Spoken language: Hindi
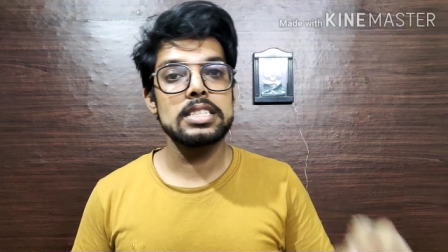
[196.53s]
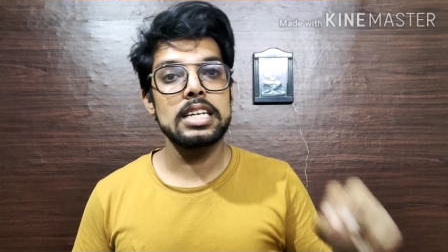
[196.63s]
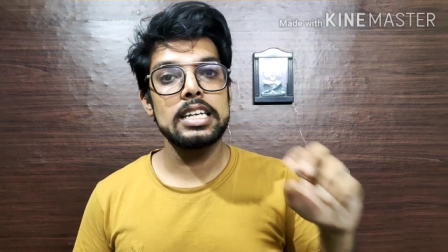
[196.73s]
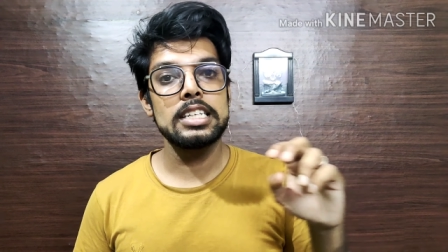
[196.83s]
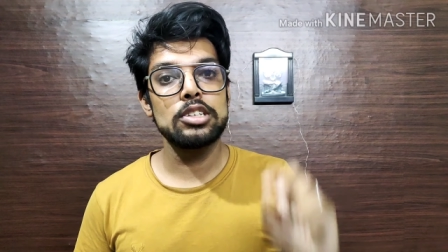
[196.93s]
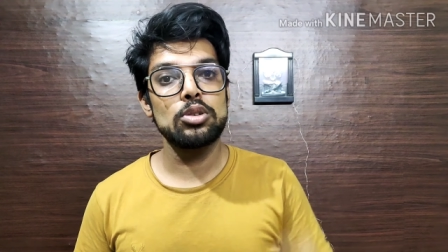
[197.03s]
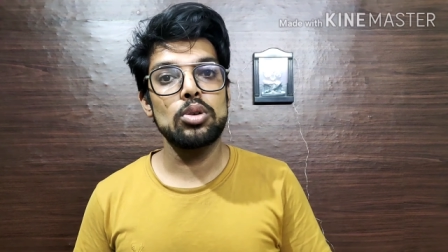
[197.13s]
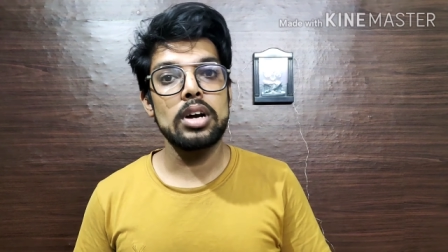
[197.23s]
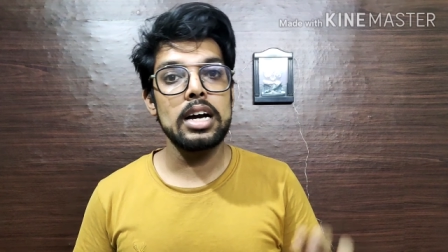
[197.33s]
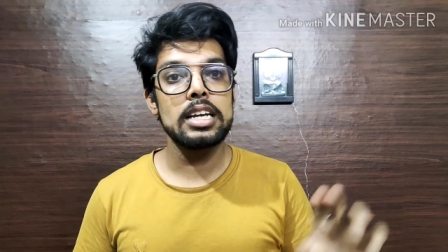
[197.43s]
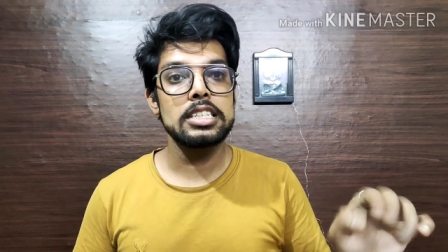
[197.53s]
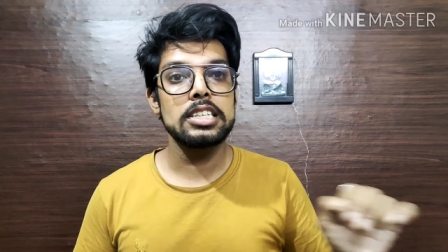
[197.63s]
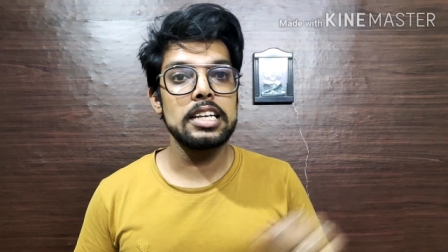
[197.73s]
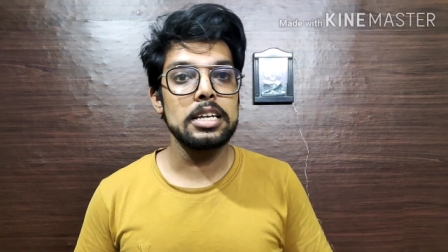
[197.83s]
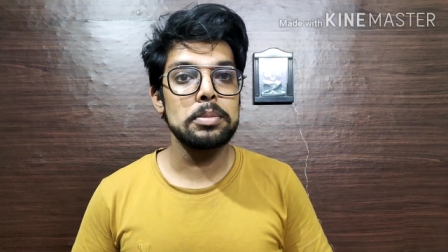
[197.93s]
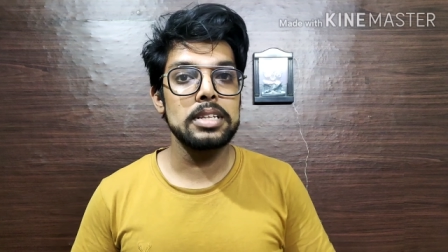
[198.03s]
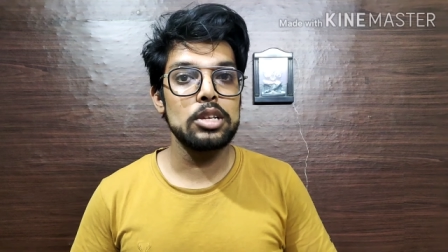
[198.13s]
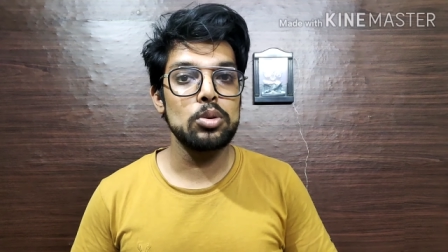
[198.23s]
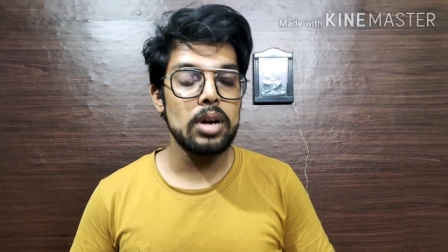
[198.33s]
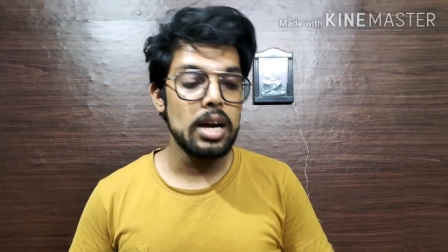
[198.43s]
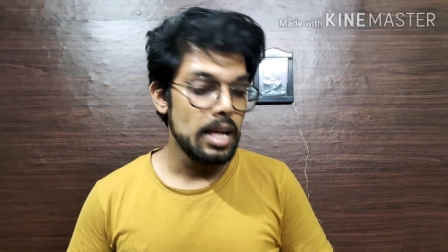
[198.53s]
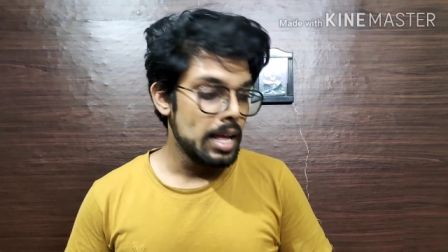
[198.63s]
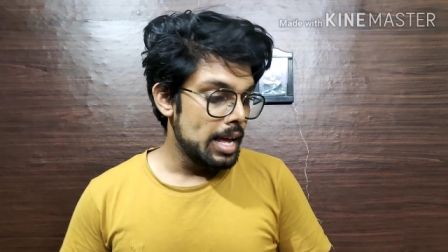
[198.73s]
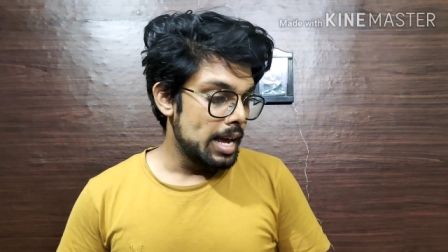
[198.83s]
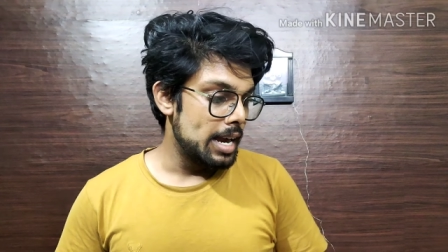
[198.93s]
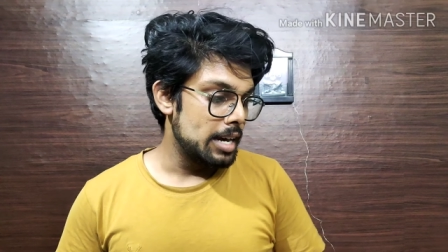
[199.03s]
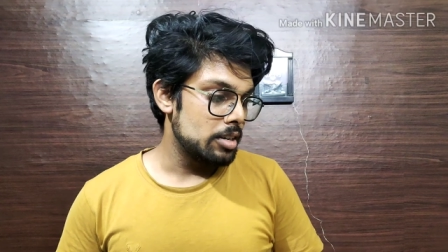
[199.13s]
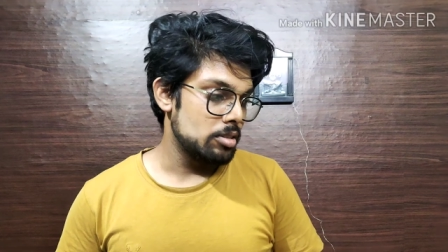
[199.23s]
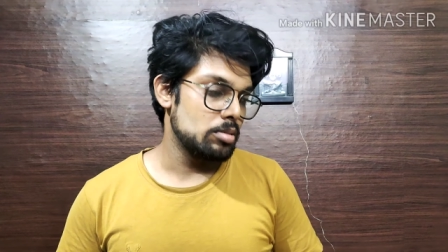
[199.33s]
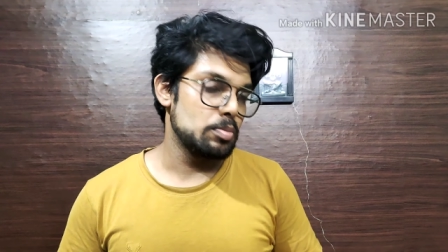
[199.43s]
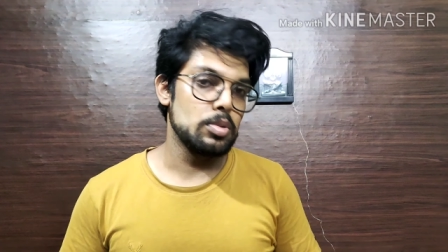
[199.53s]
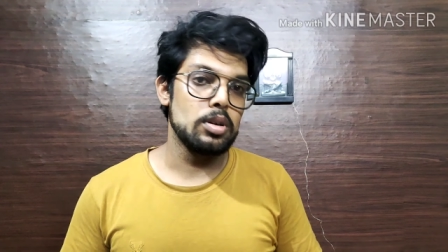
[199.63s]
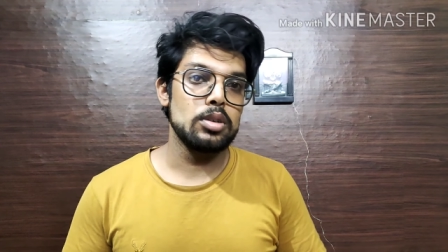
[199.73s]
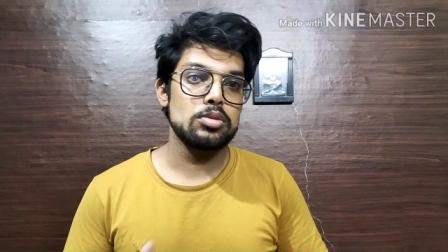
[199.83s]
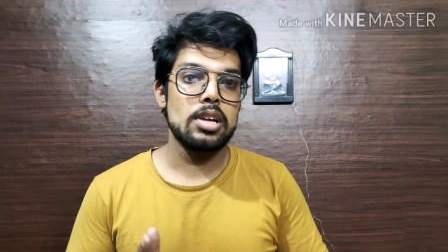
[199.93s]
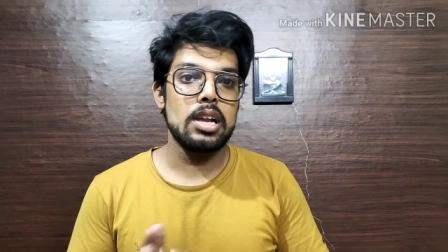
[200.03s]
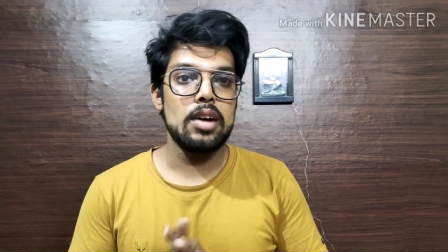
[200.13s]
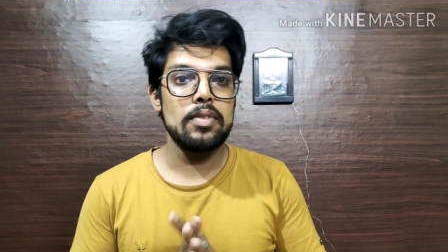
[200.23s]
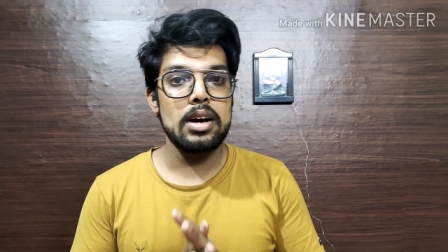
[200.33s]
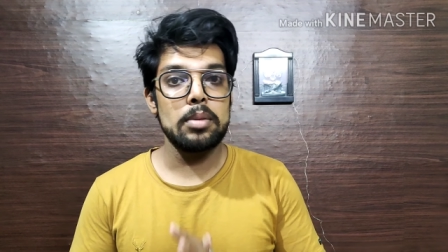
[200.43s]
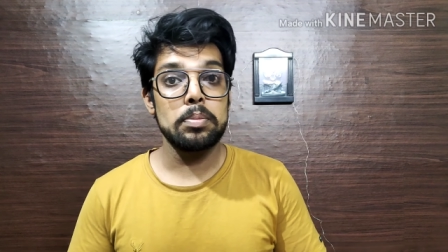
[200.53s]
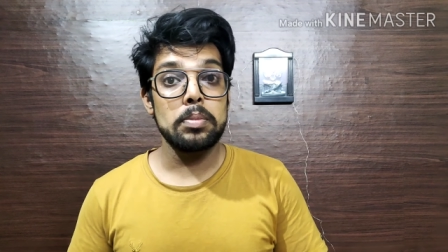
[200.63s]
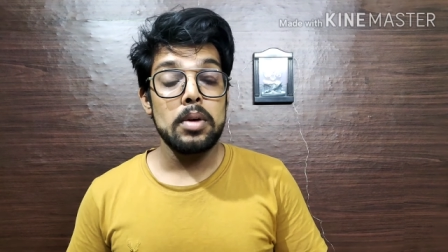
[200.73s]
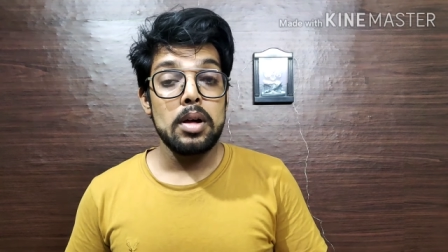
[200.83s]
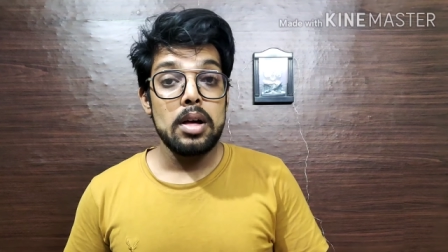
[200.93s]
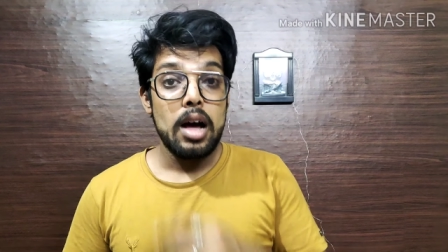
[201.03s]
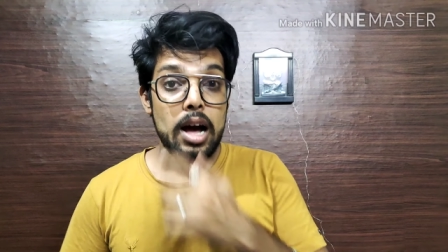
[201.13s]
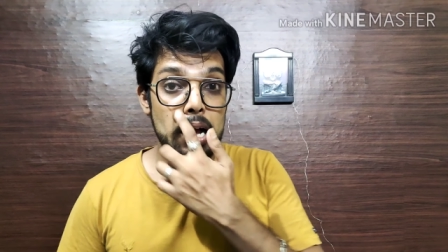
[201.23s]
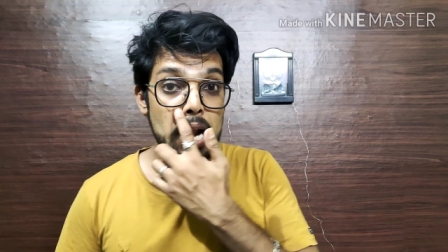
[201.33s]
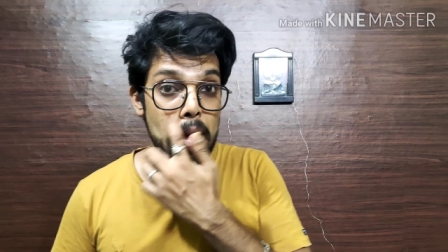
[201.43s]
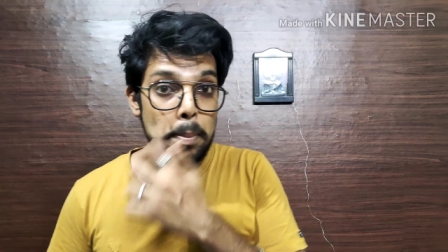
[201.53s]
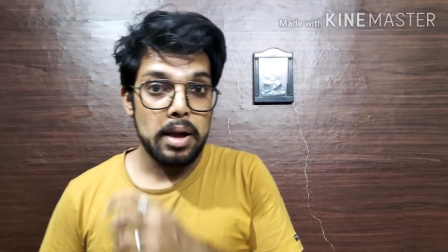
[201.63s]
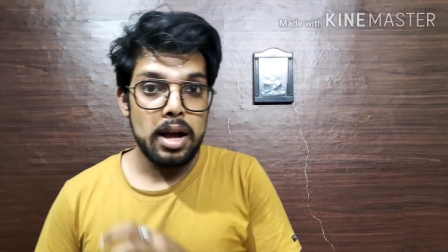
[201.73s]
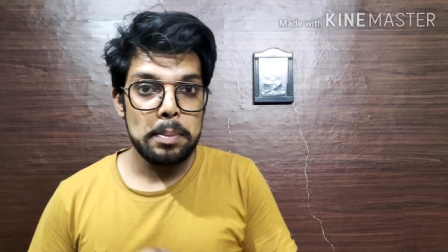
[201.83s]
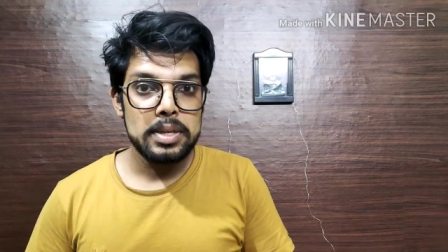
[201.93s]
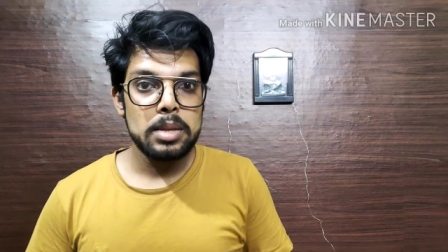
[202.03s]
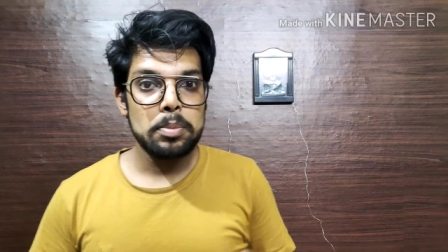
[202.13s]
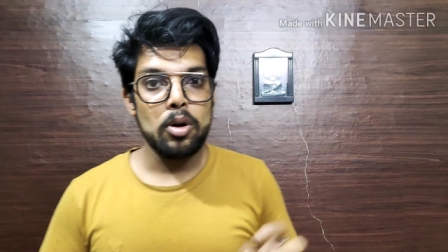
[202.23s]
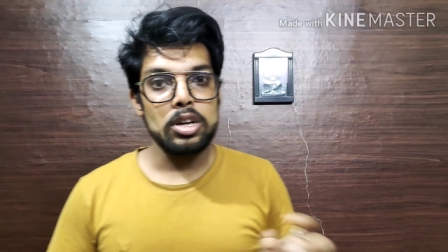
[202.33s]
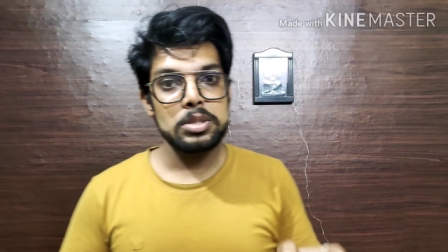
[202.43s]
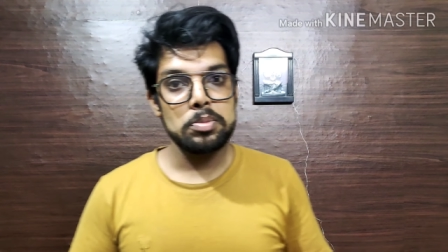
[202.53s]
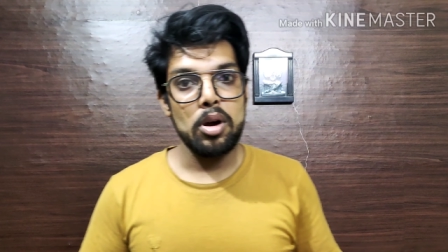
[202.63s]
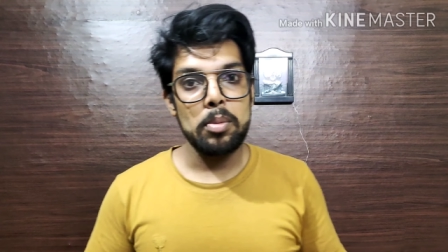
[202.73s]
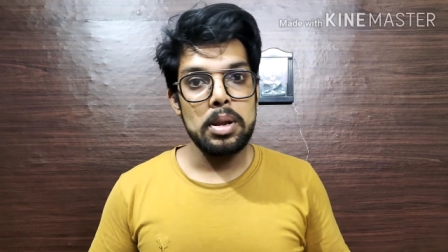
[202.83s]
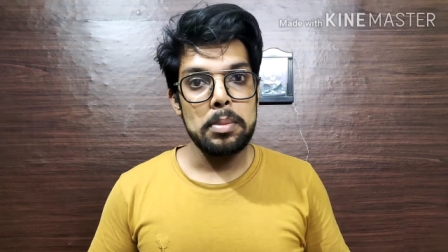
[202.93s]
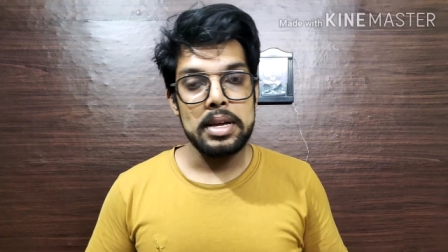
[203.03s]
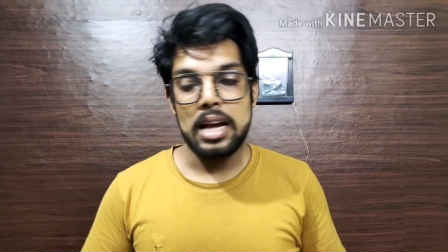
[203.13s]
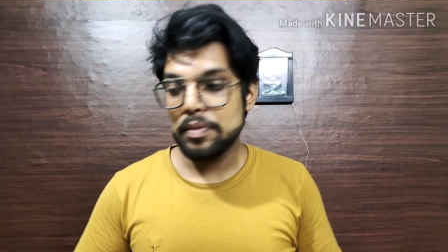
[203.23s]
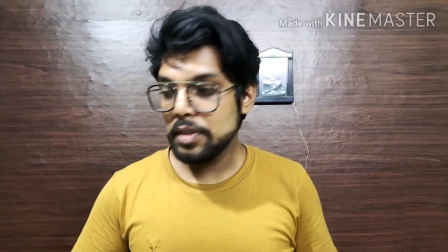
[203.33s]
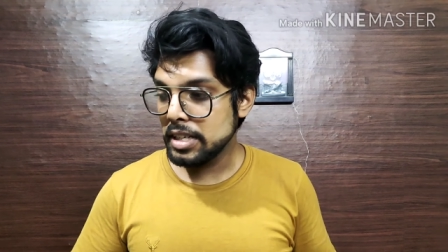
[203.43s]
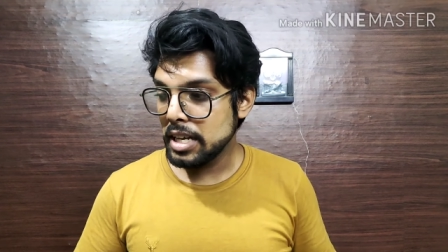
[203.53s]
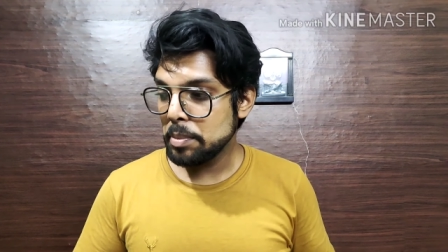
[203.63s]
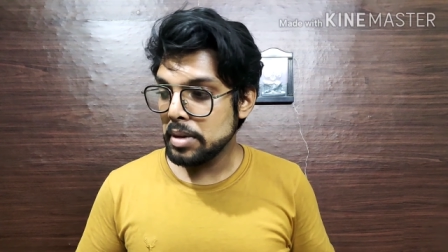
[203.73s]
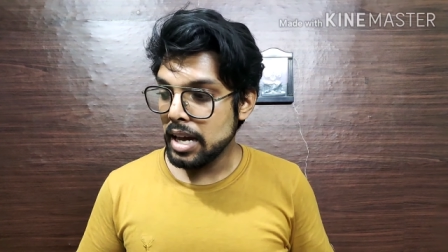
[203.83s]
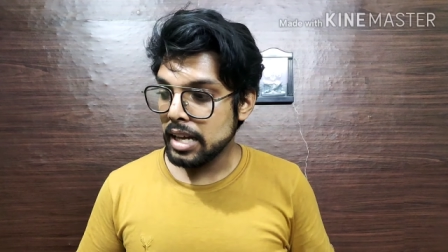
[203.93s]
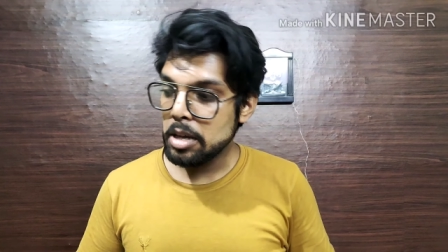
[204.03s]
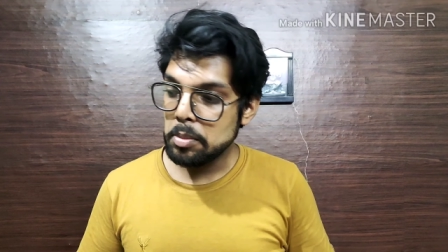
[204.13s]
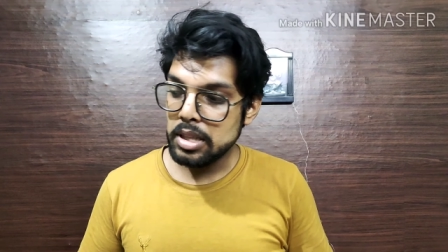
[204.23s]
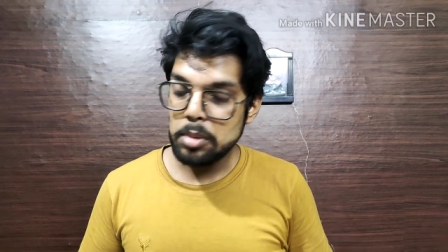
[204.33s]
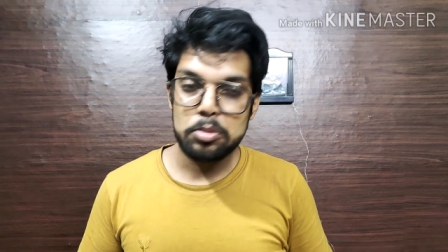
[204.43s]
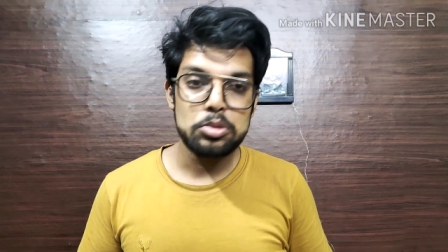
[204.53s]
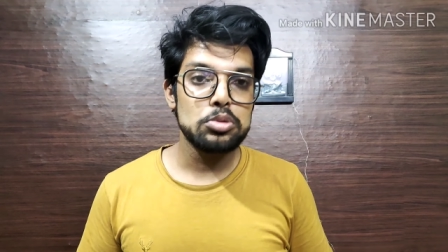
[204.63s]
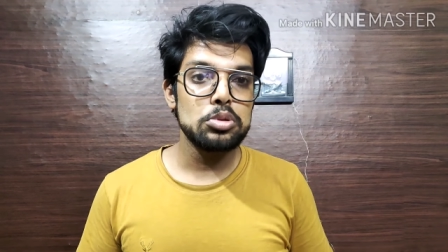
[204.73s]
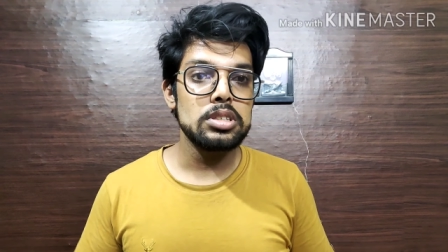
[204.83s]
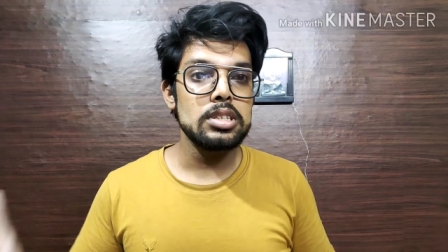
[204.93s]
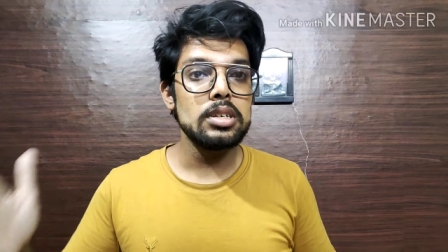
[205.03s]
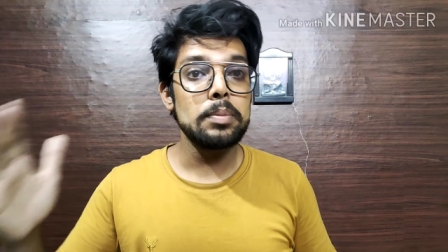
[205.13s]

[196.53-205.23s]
मैं इसका इन दोनों का नीचे लिंक भी दे दूंगा एंड उसके अलावा अगर आपका मतलब कॉस्ट प्रॉब्लम है या फिर ये भी है कि मतलब कुछ कुछ